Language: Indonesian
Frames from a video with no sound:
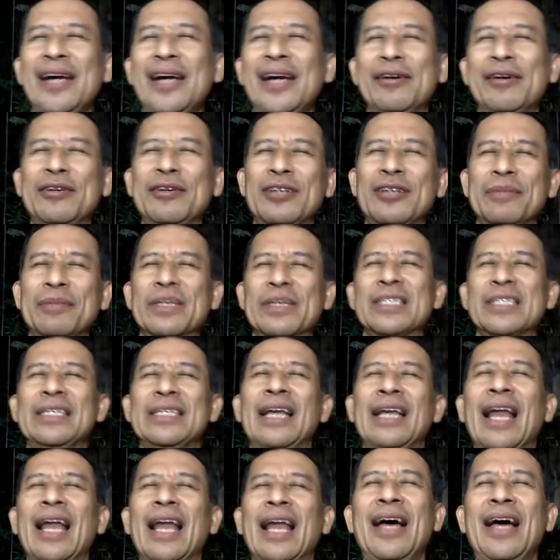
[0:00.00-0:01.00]
duduk
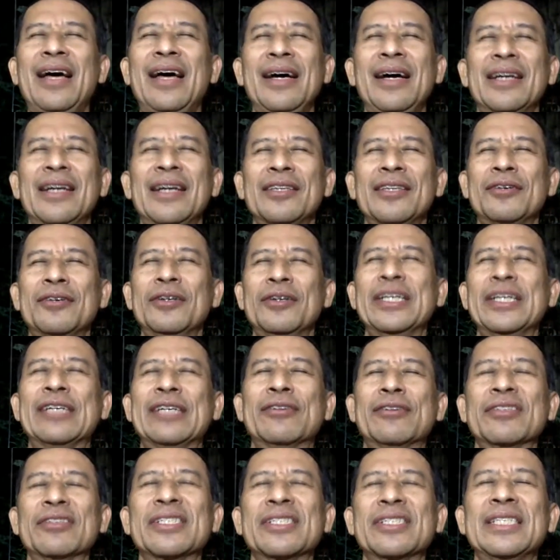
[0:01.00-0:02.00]
bersila atau duduk di
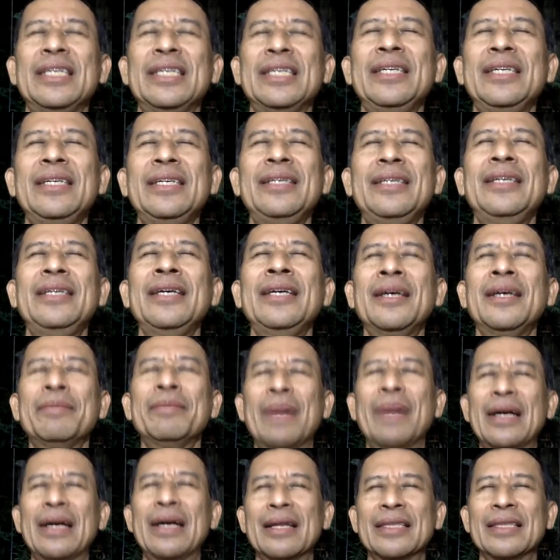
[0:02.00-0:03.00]
kursi,
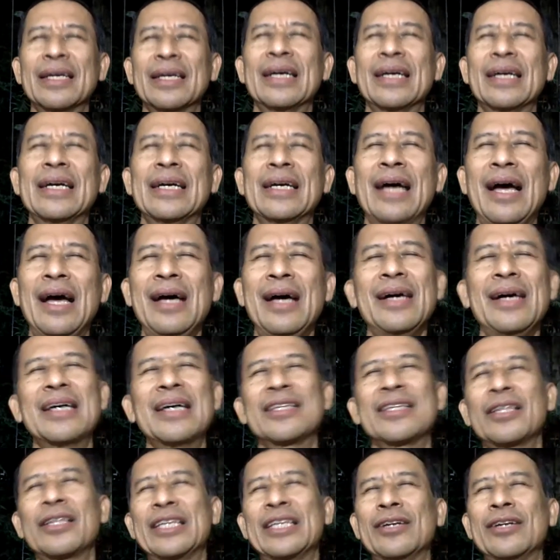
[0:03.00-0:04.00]
badan tegak
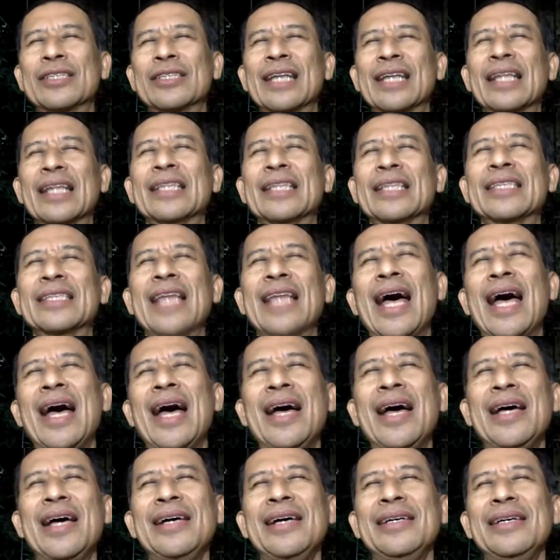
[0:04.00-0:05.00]
atau tidur
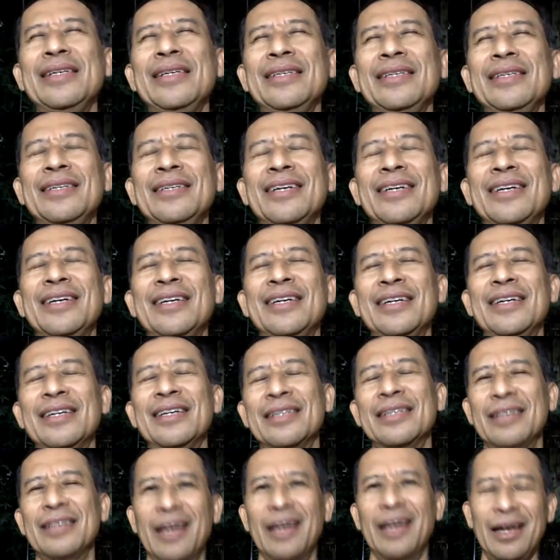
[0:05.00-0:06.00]
terlentang.
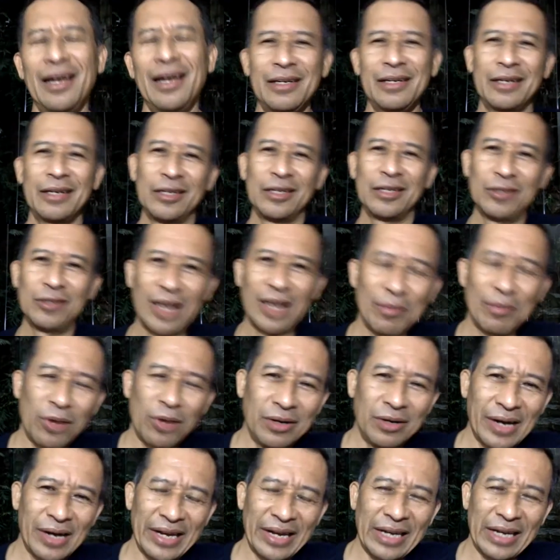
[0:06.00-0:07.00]
Ya, itu yang
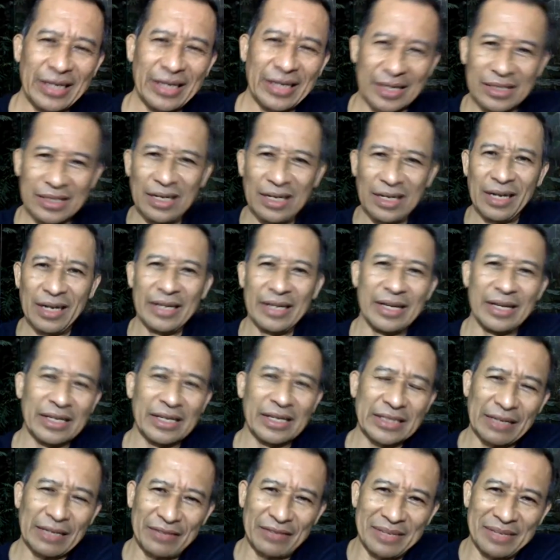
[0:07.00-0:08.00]
modelnya inner
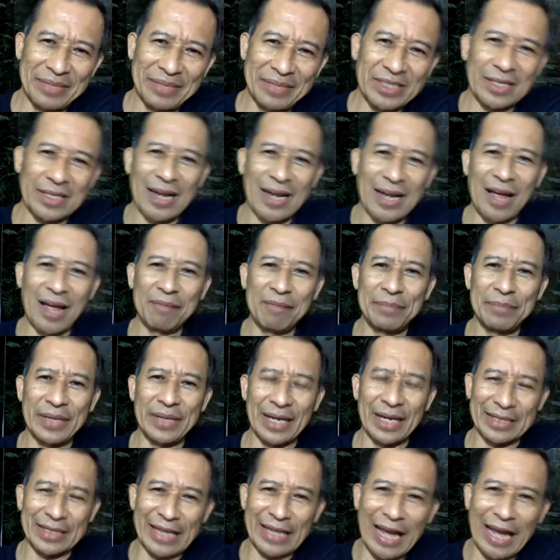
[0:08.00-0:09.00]
healing, self image
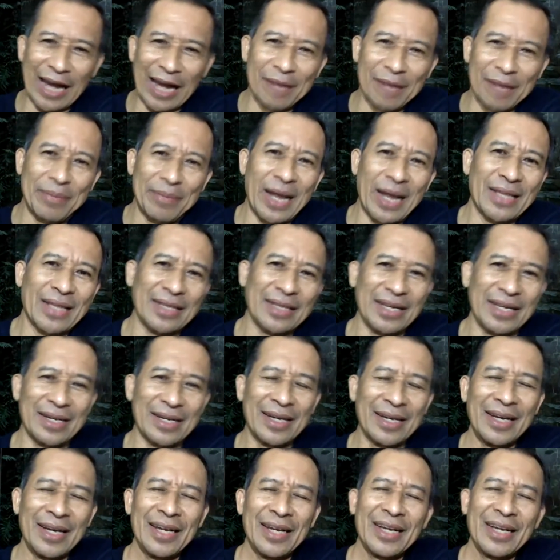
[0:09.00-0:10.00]
terapi ketenangan batin.